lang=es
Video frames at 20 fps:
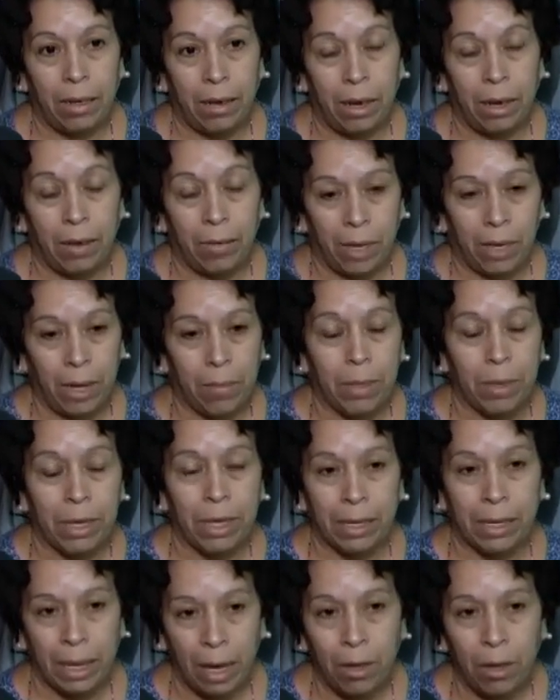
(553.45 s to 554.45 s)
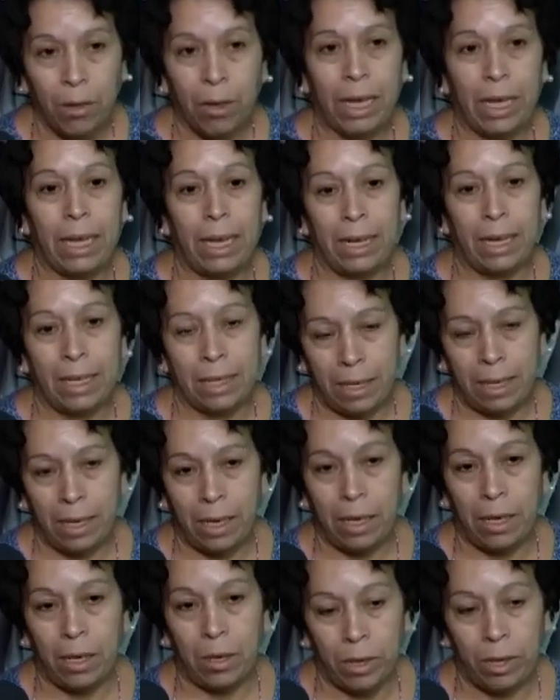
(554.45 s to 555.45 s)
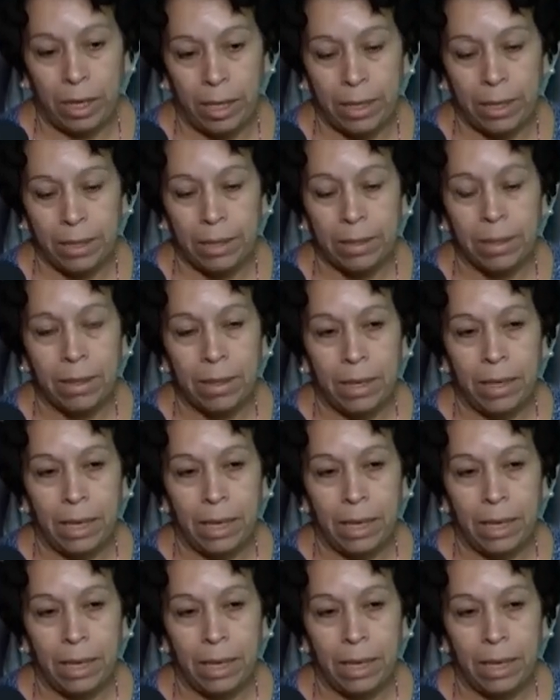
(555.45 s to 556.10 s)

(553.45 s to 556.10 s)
le había prestado a ella la silla de ruedas.